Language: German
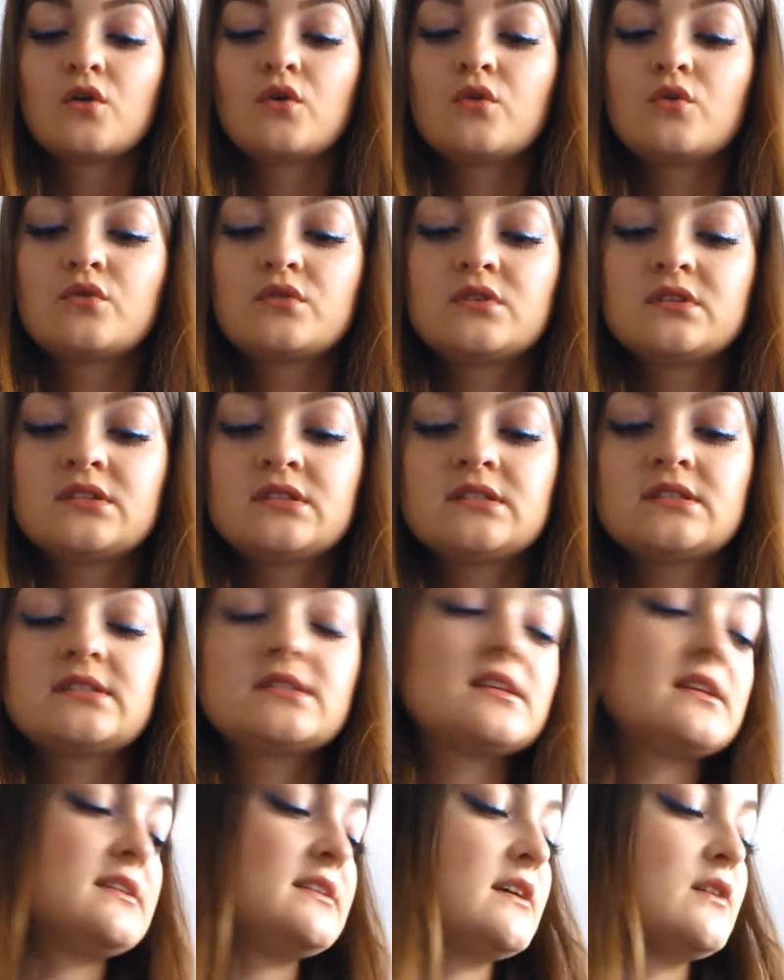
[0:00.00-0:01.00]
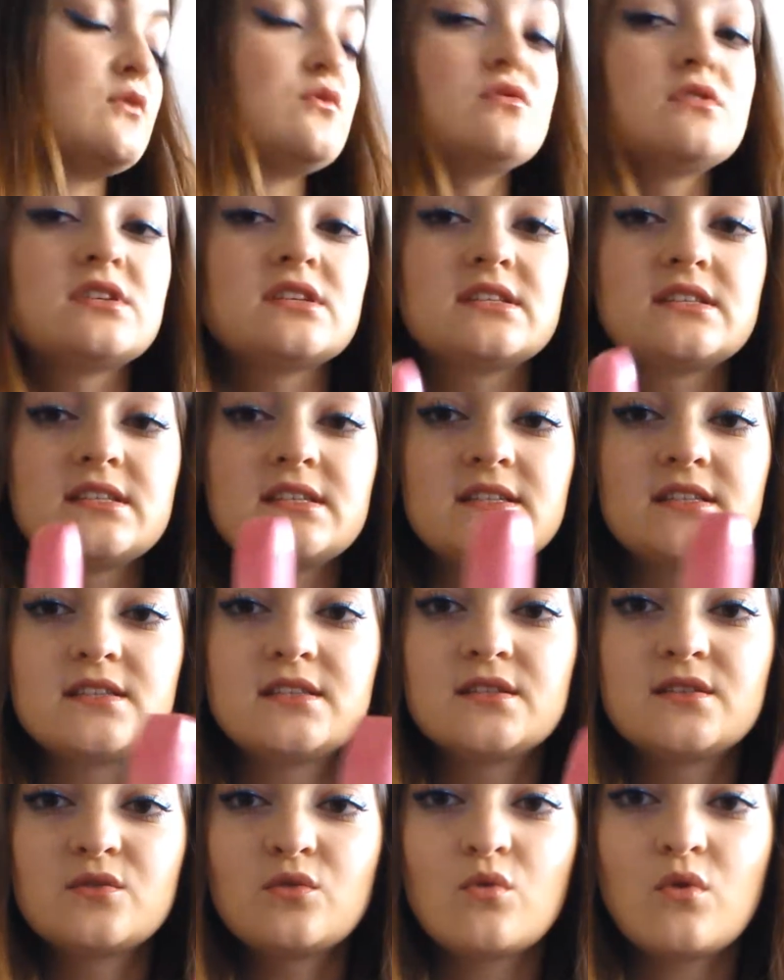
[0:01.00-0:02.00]
Und der Gute sieht
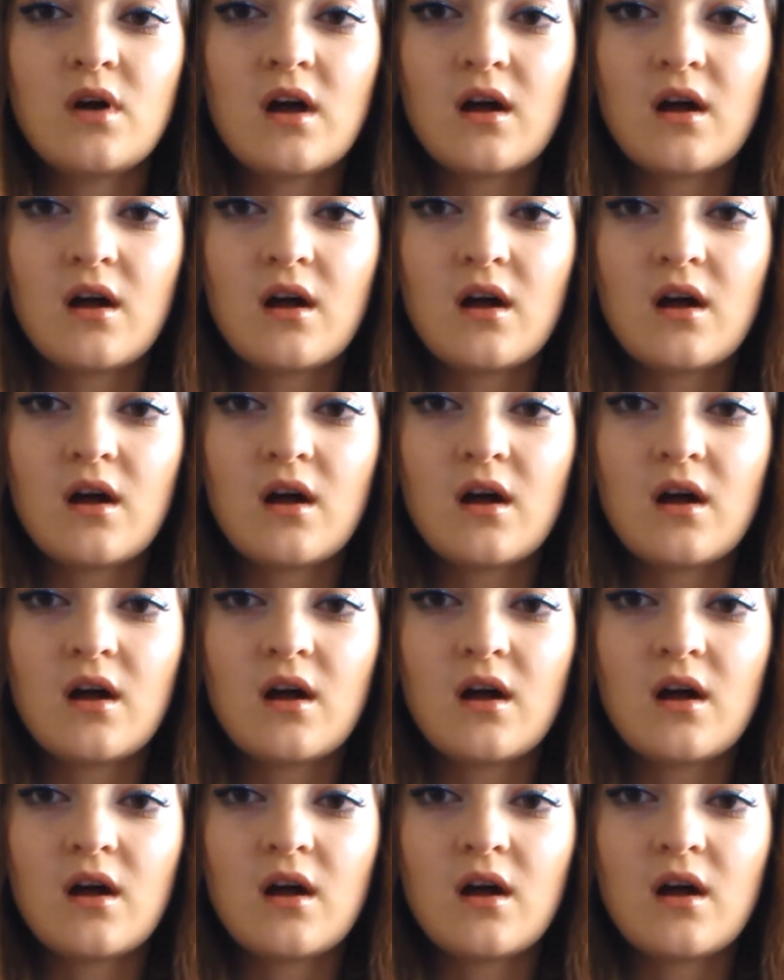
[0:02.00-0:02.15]
so